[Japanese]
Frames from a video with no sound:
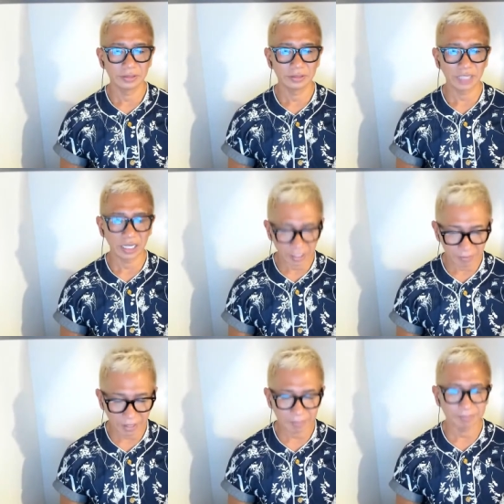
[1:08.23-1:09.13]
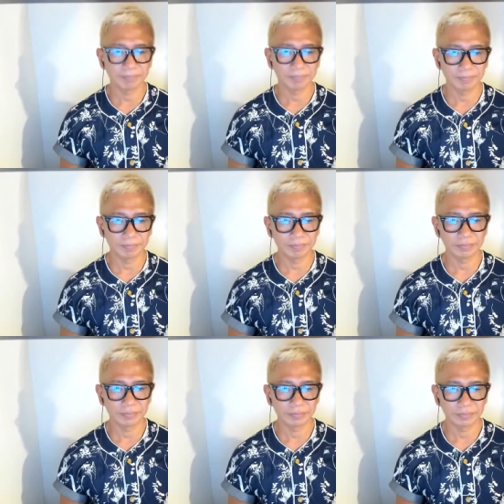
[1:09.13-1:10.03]
さんてんめ。うん。
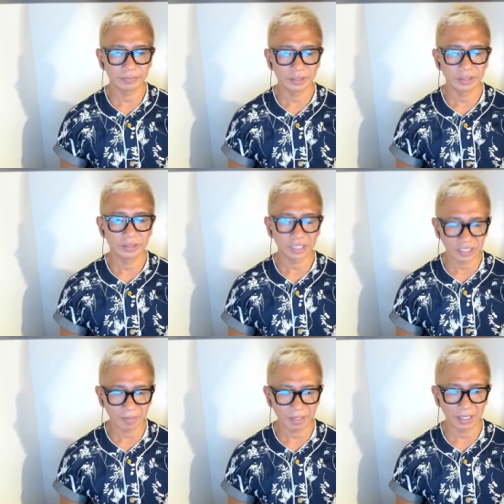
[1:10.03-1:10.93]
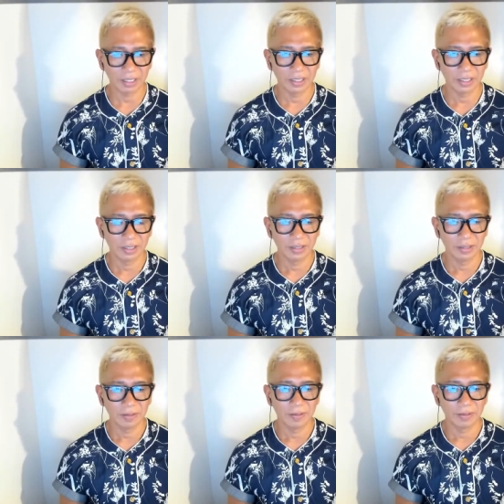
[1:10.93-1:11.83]
さんてんめ。
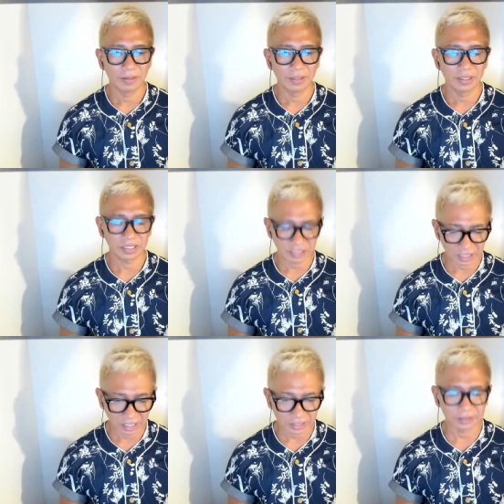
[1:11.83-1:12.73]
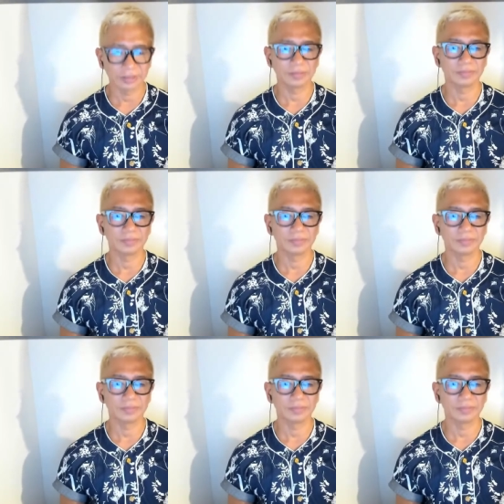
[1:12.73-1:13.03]
優しさ大事です。